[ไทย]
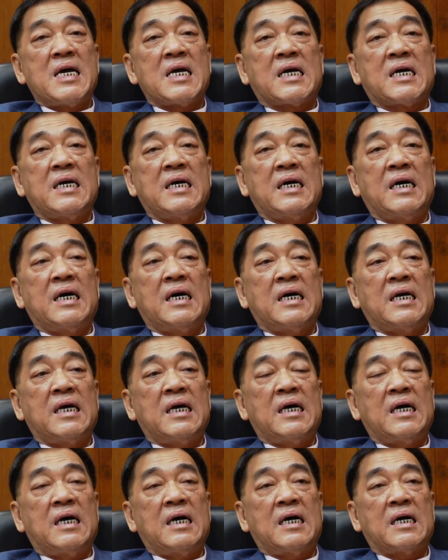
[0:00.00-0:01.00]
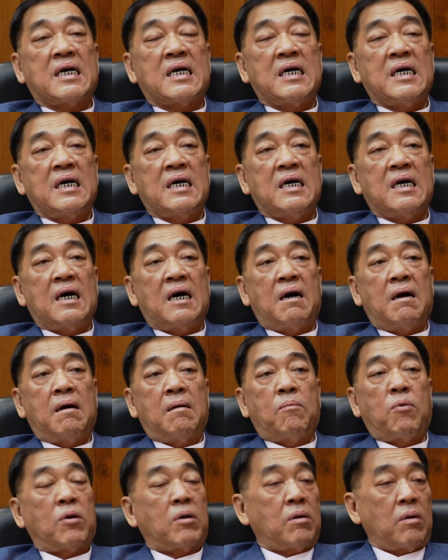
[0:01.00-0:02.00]
คือคือ
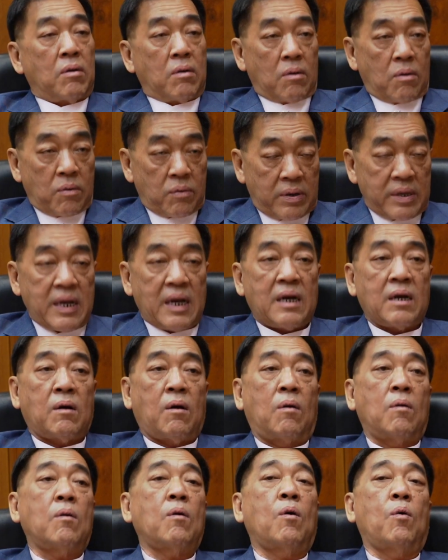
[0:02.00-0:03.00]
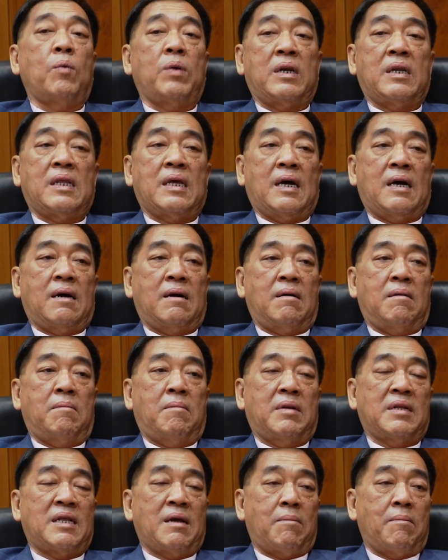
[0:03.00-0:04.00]
บทเรียนของโควิดเนี่ย
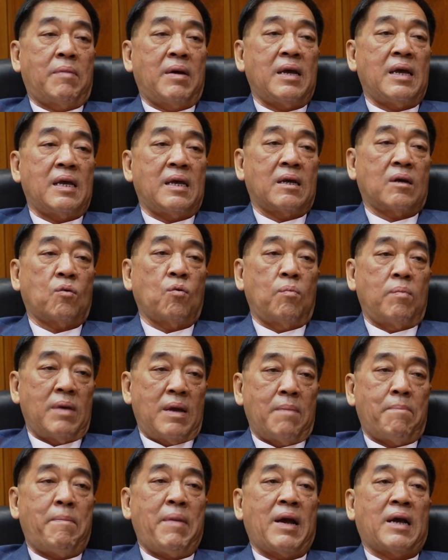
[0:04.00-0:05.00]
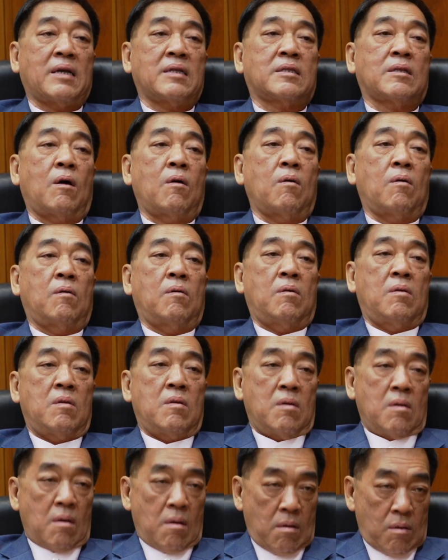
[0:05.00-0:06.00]
มันทำให้กลุ่มเอเปกต้อง
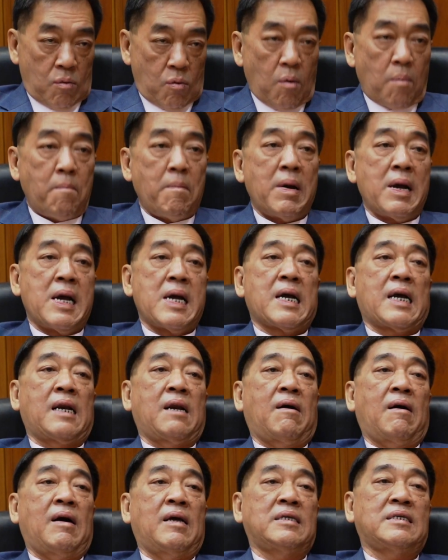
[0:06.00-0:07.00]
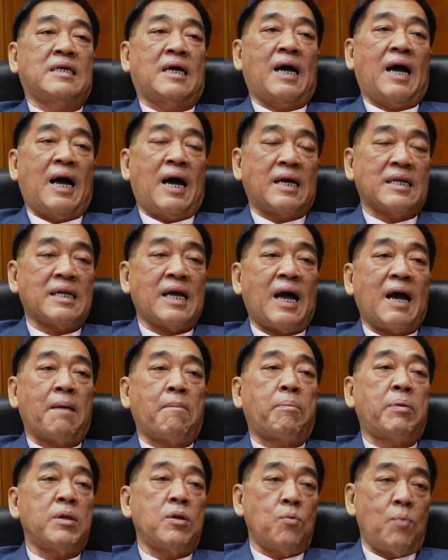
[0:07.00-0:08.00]
ร่วมมือกันอะจะหาทาง
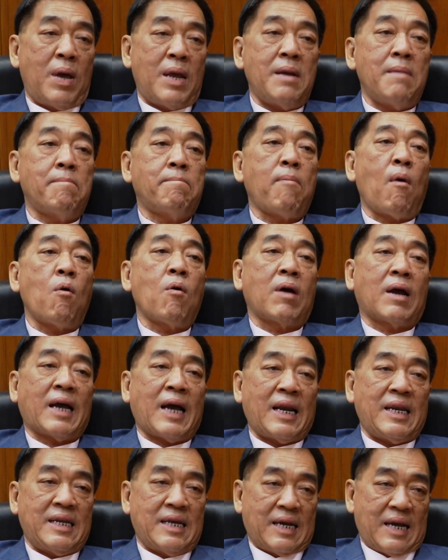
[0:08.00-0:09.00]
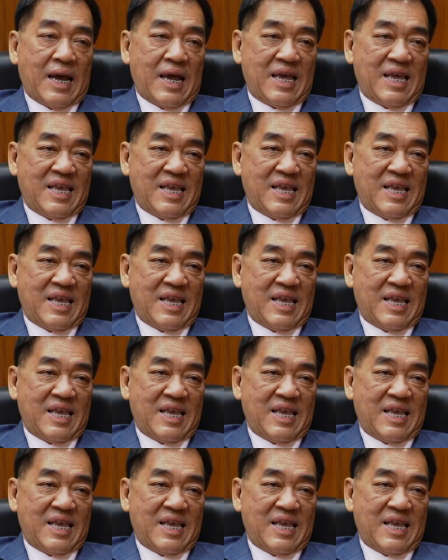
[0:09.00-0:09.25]
พรีเวนต์ป้องกันยังไง